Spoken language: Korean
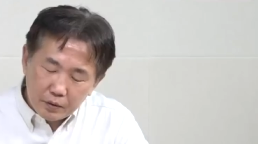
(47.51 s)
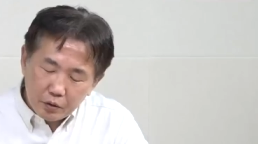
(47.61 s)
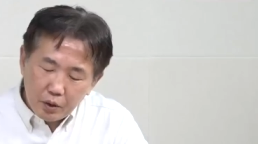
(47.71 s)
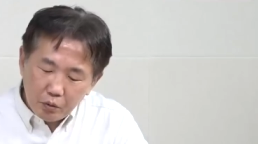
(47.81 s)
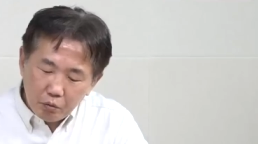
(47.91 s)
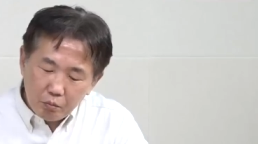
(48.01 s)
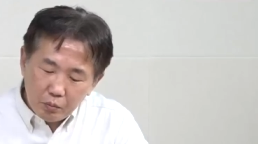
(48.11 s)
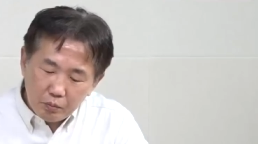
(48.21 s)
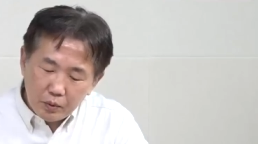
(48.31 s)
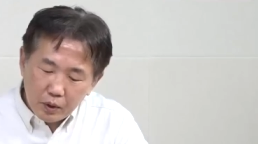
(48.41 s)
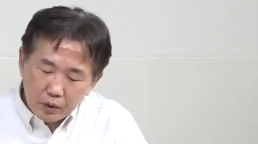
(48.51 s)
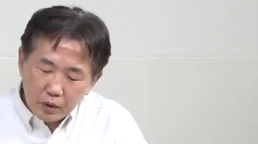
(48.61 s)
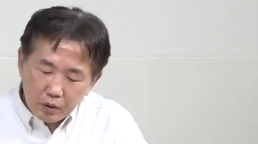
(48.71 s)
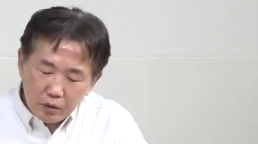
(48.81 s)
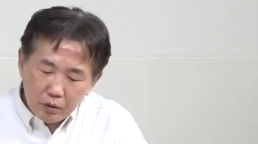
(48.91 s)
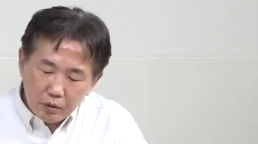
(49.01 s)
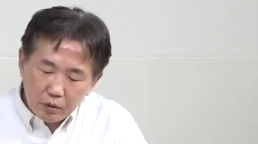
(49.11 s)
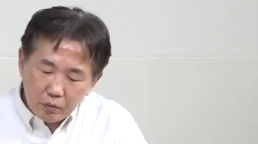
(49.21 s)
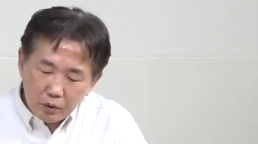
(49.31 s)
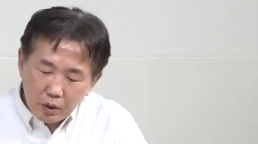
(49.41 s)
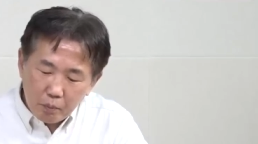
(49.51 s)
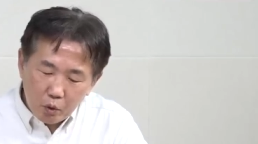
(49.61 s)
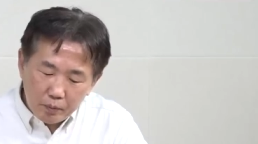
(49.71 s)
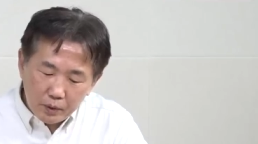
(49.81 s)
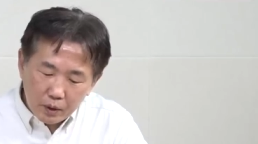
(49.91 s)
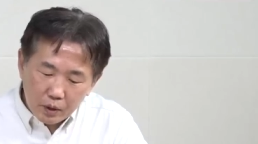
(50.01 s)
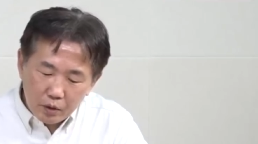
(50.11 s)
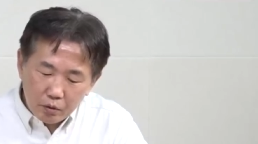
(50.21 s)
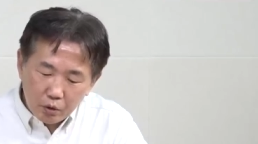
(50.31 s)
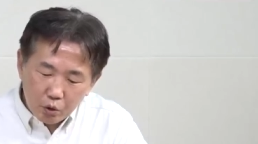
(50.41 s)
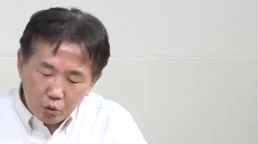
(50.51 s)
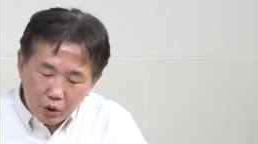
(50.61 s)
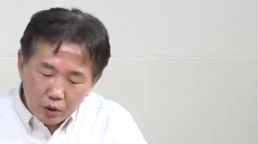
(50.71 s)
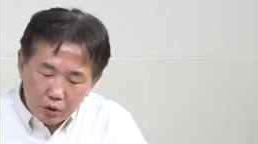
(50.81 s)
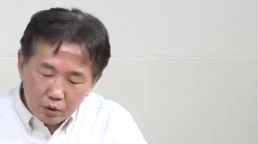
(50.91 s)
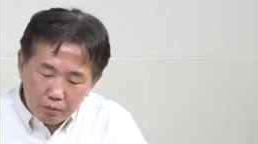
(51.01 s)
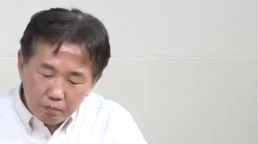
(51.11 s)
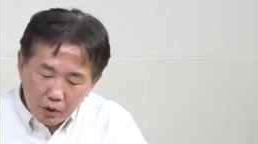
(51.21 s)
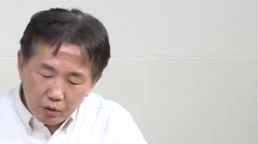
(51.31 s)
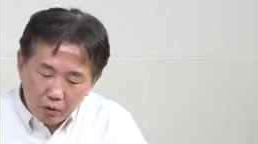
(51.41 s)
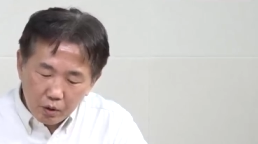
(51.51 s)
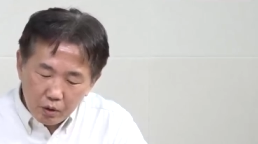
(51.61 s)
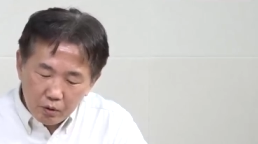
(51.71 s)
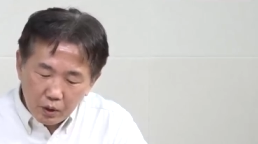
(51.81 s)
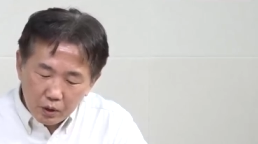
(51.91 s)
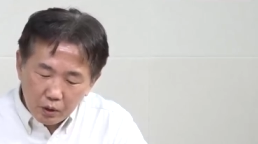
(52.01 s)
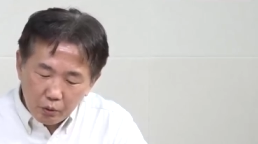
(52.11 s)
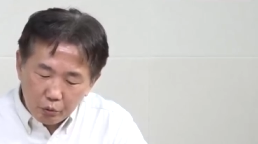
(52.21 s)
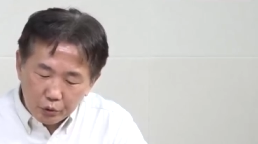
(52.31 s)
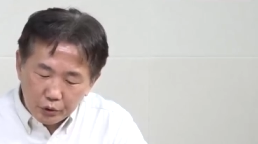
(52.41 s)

저는 한동훈 보면 항상 그 점은 탐복합니다. 기억력이 좋다는 점. 어떻게 이름까지 다 외우고